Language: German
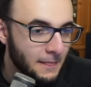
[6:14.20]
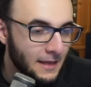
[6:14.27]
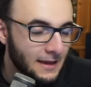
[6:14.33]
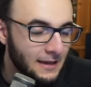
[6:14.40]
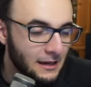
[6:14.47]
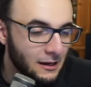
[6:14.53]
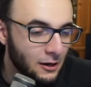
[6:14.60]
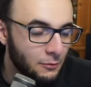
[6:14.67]

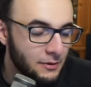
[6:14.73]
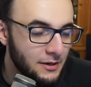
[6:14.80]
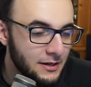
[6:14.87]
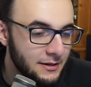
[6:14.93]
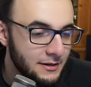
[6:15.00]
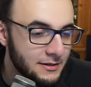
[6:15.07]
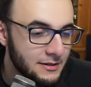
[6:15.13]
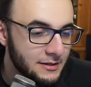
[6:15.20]
Ich glaube
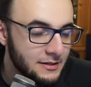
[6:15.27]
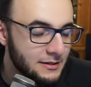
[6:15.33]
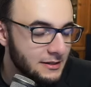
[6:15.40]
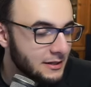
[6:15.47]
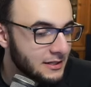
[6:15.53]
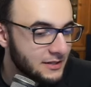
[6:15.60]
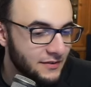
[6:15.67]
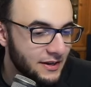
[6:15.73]
nicht, dass dieses
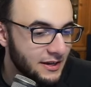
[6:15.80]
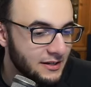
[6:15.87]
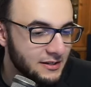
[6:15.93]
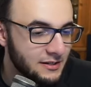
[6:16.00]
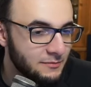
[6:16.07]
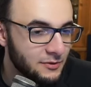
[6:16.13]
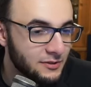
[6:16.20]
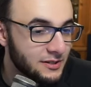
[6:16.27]
Deck zwei
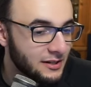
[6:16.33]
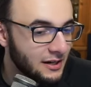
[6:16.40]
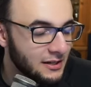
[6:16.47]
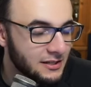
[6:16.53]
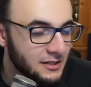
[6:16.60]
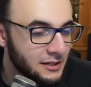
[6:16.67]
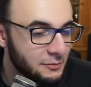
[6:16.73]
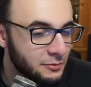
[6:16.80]
Exit-Monster
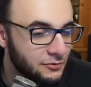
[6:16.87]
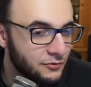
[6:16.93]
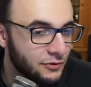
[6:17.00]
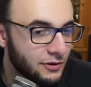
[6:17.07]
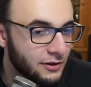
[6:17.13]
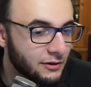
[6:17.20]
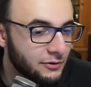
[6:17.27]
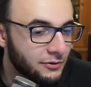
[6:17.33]
gleichzeitig beschwören
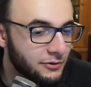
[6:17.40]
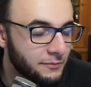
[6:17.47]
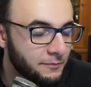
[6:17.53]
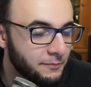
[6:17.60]
kann, Leute.